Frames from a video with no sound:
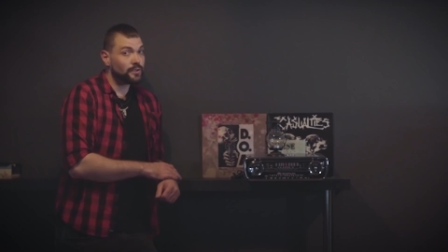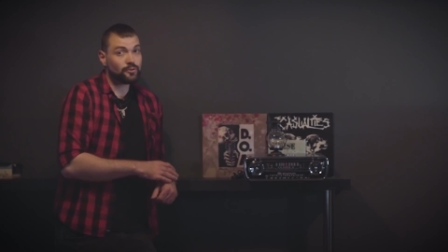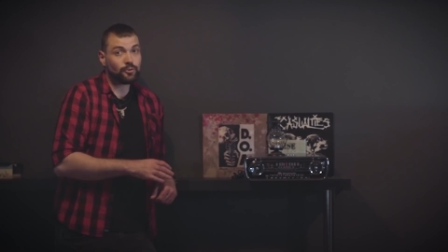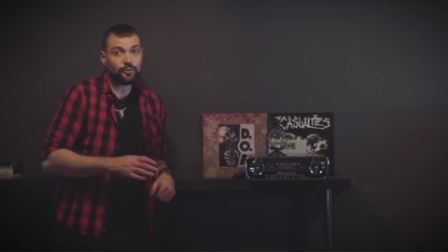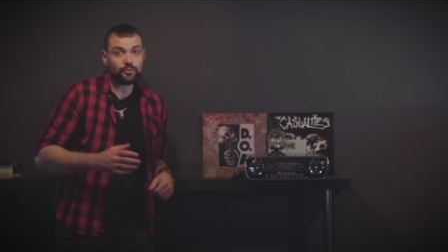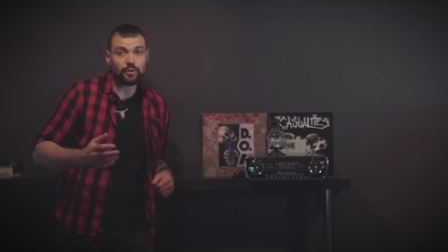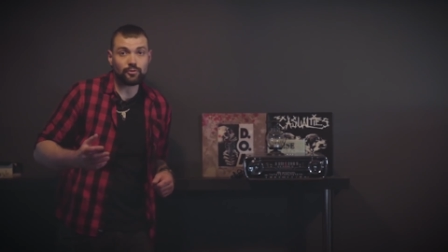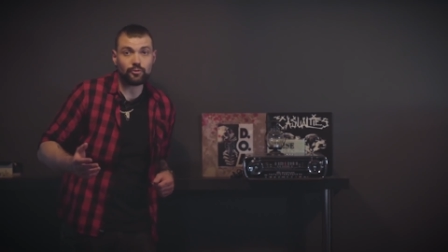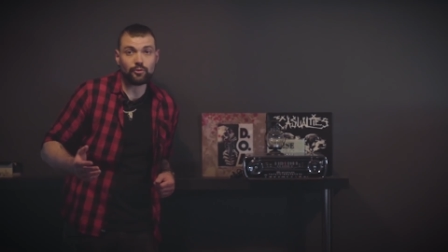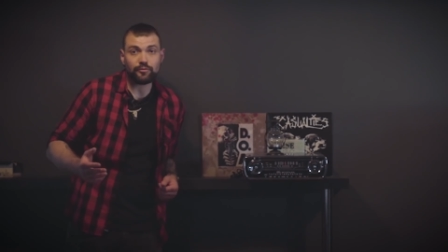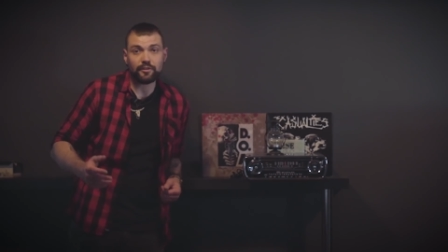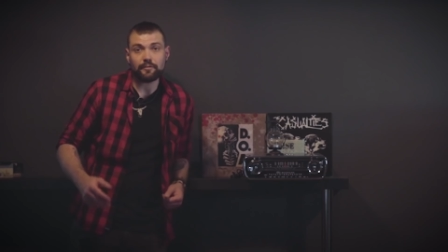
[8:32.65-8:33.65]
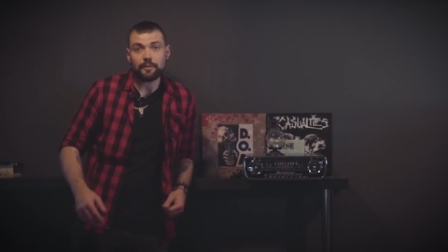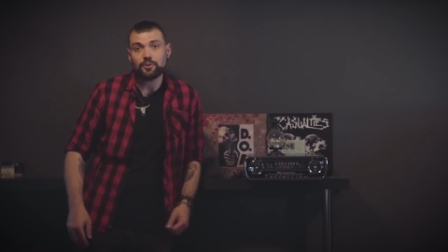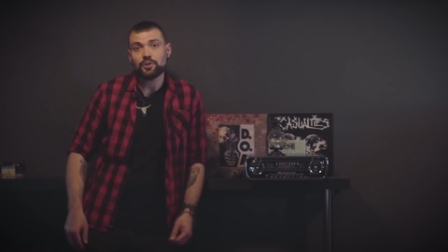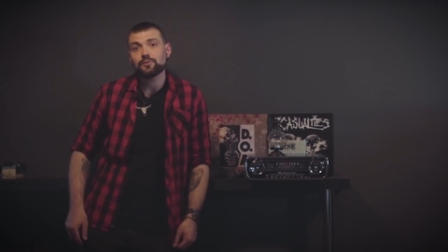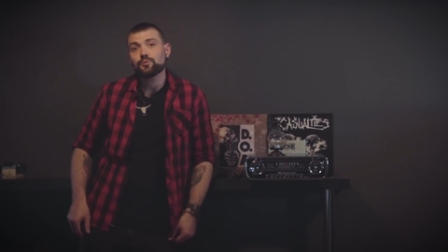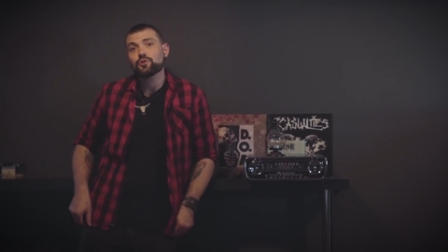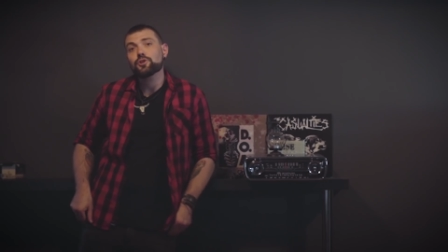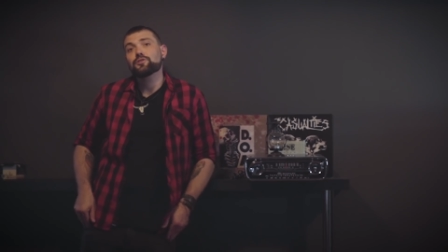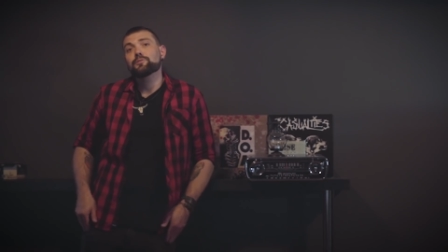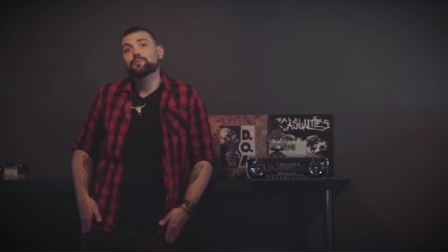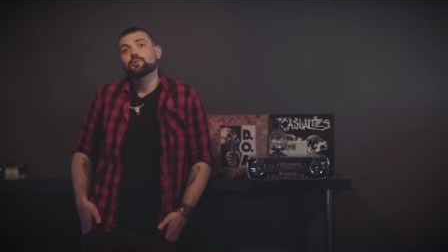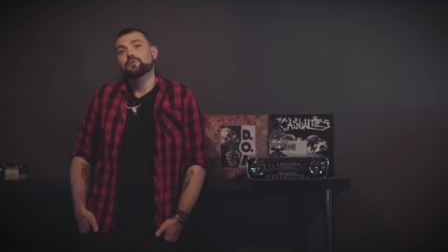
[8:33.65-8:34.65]
Историю татуировки вообще изучать
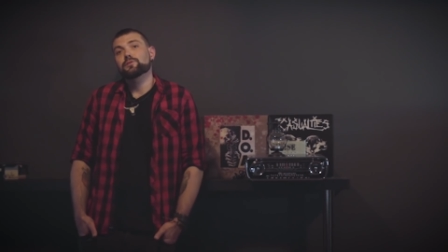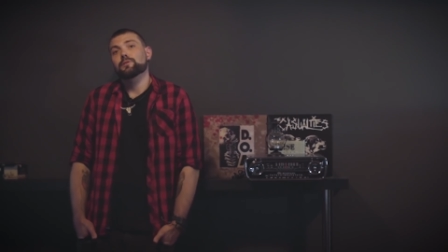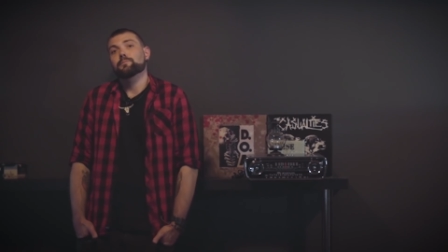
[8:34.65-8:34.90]
непросто.